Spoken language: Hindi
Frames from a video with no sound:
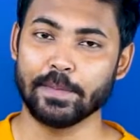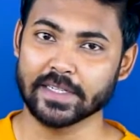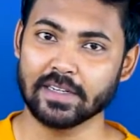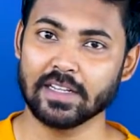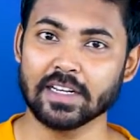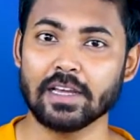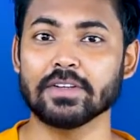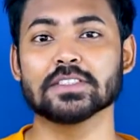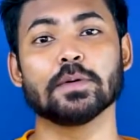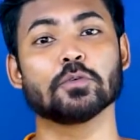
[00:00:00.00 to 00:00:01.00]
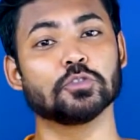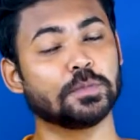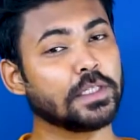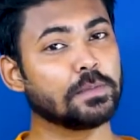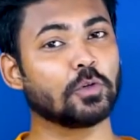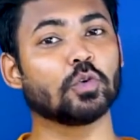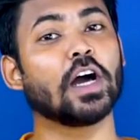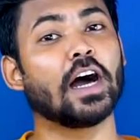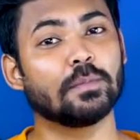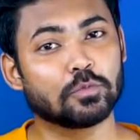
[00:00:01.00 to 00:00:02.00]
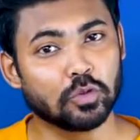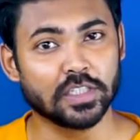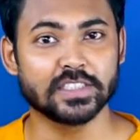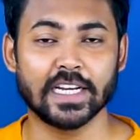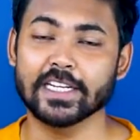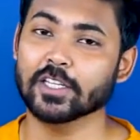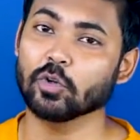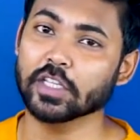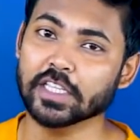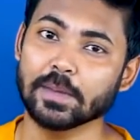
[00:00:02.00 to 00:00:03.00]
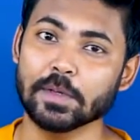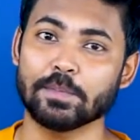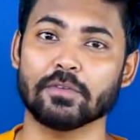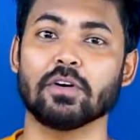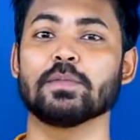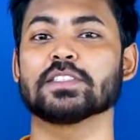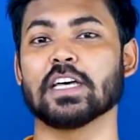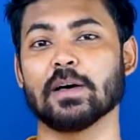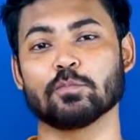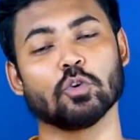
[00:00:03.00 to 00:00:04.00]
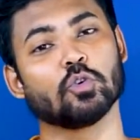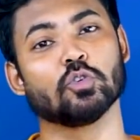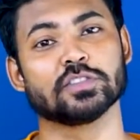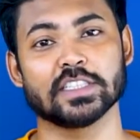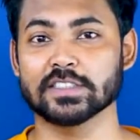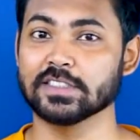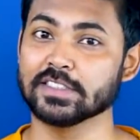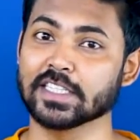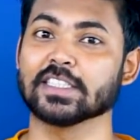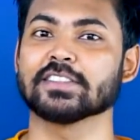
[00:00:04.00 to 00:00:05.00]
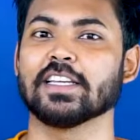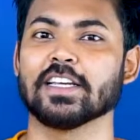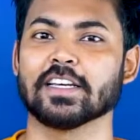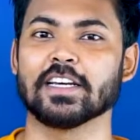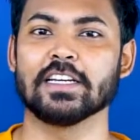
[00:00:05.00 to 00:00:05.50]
बेटर लग रहा है वैसे मैं कुछ भी नहीं बोलूंगा आप खुद डिसाइड करो कि गेमिंग परफॉर्मेंस आपको कौन सा ज़्यादा सही लग रहा